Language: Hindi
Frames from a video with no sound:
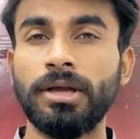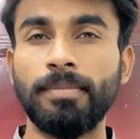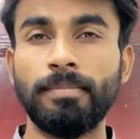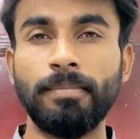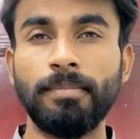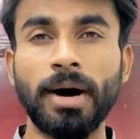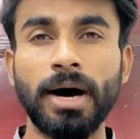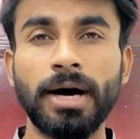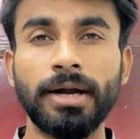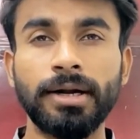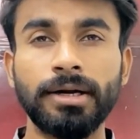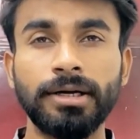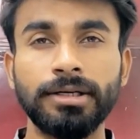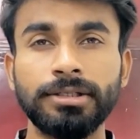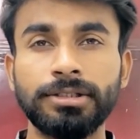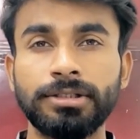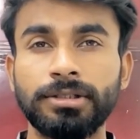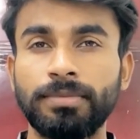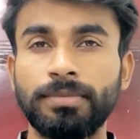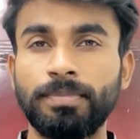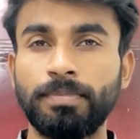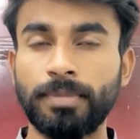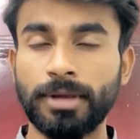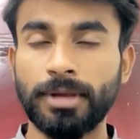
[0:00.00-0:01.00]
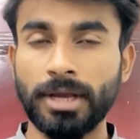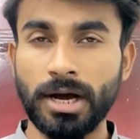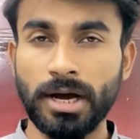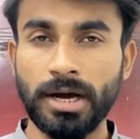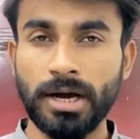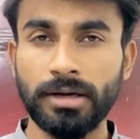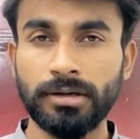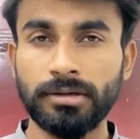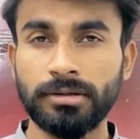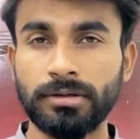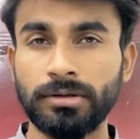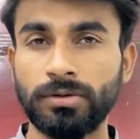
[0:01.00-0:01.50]
महाराष्ट्र
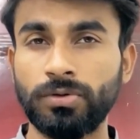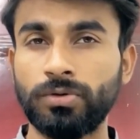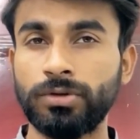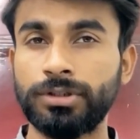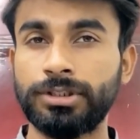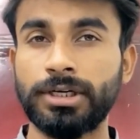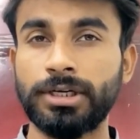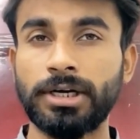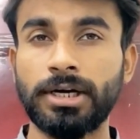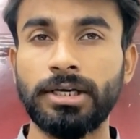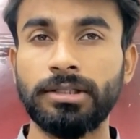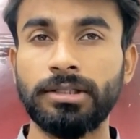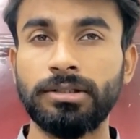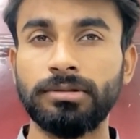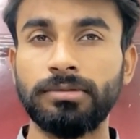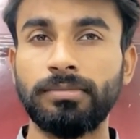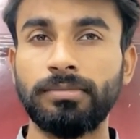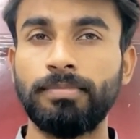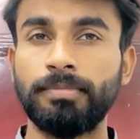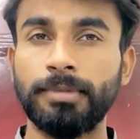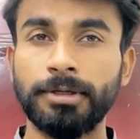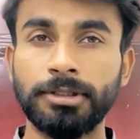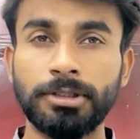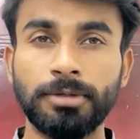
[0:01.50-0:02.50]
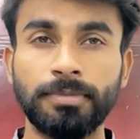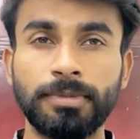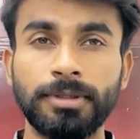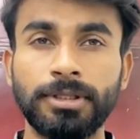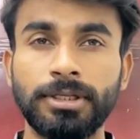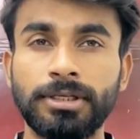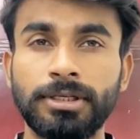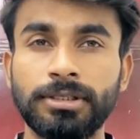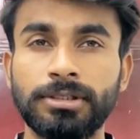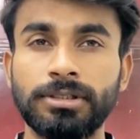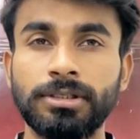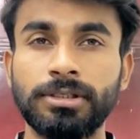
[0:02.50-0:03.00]
बिहार गुजरात मध्य
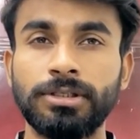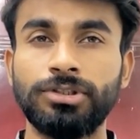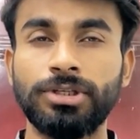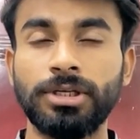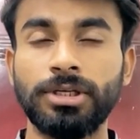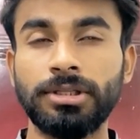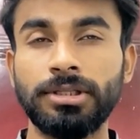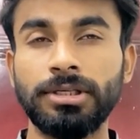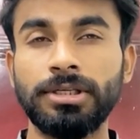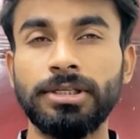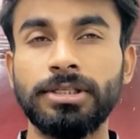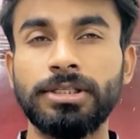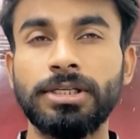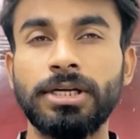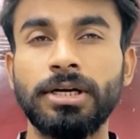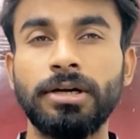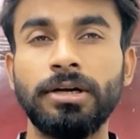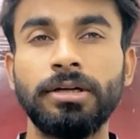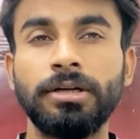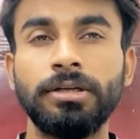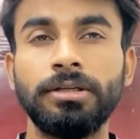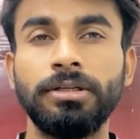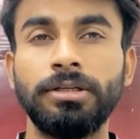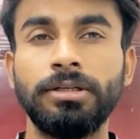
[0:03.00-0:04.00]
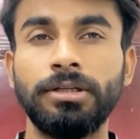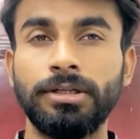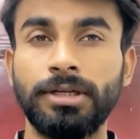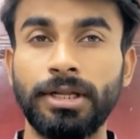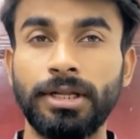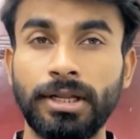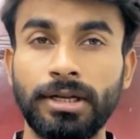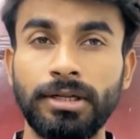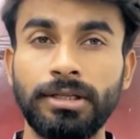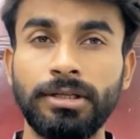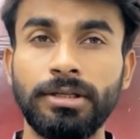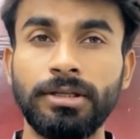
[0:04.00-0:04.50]
प्रदेश छत्तीसगढ़
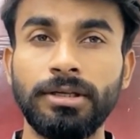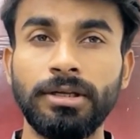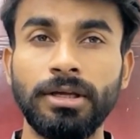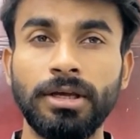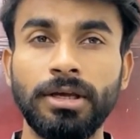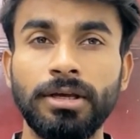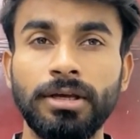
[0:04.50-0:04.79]
दिल्ली